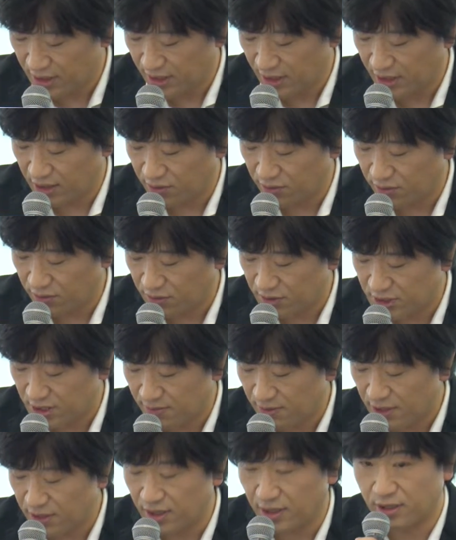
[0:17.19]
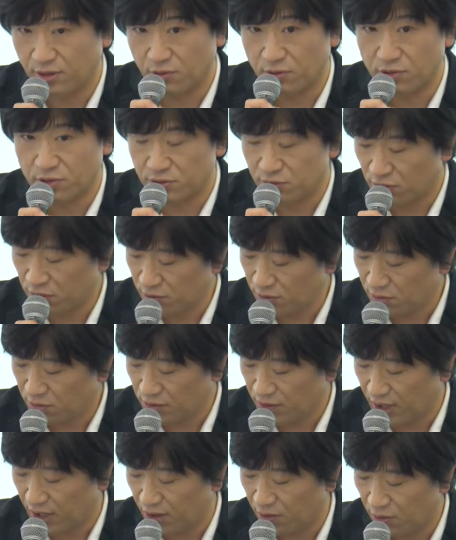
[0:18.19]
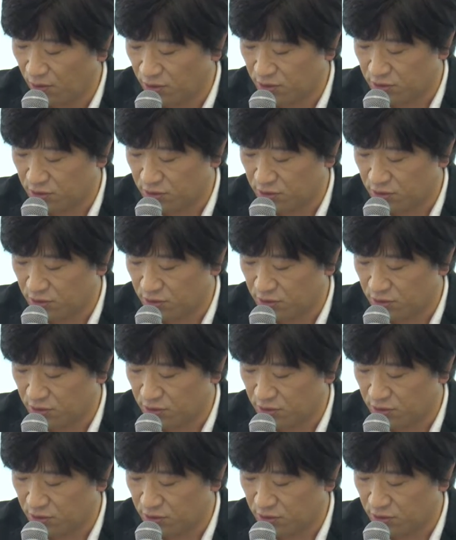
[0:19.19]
えー、ゆっくり茶番劇の商標権を